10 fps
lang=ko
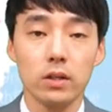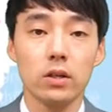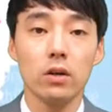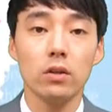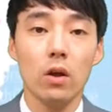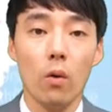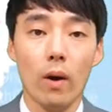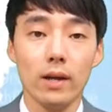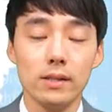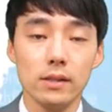그런
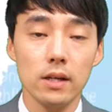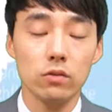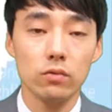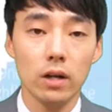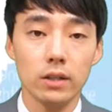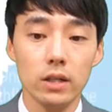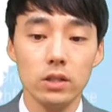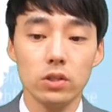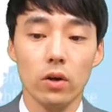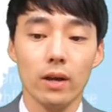와인 생산
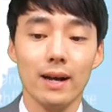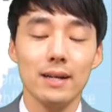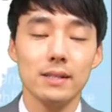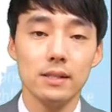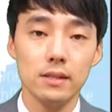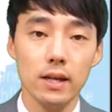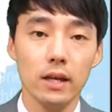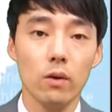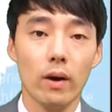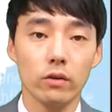국가들을 저희가
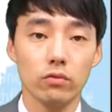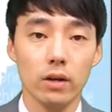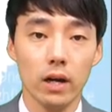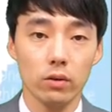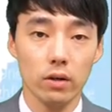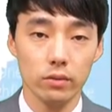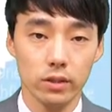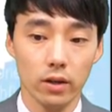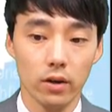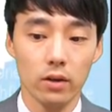신세계 와인 국가라고 하고
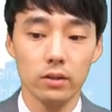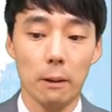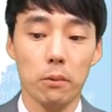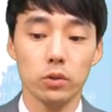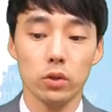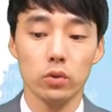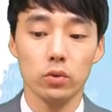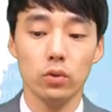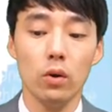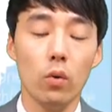있어요.
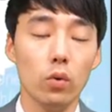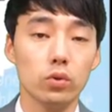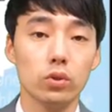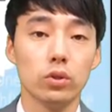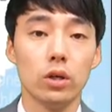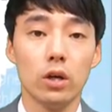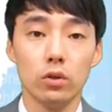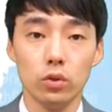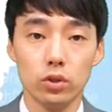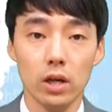대표적으로 호주,
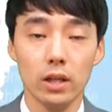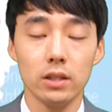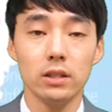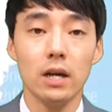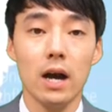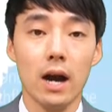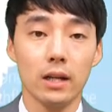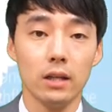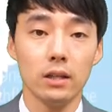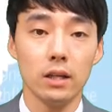뉴질랜드,
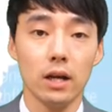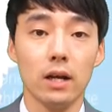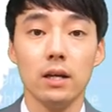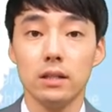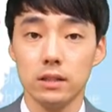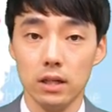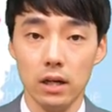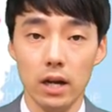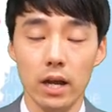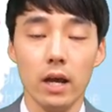아르헨티나
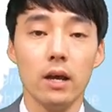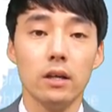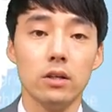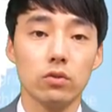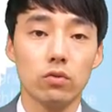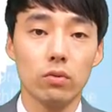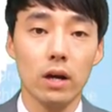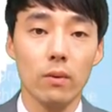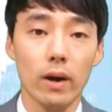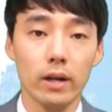칠레 이런
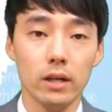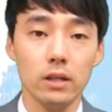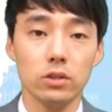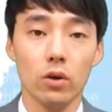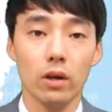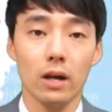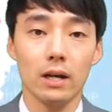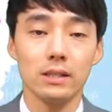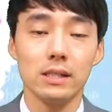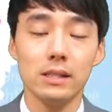국가의 와인을
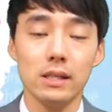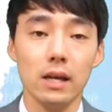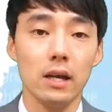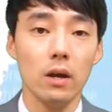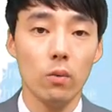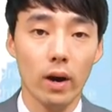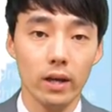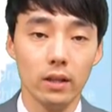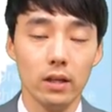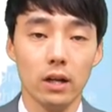저희가 신세계
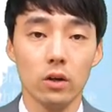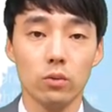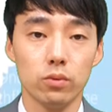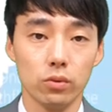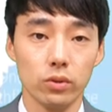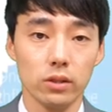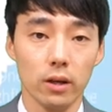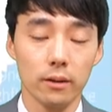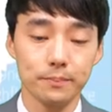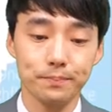와인이라고 부르고
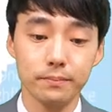있어요.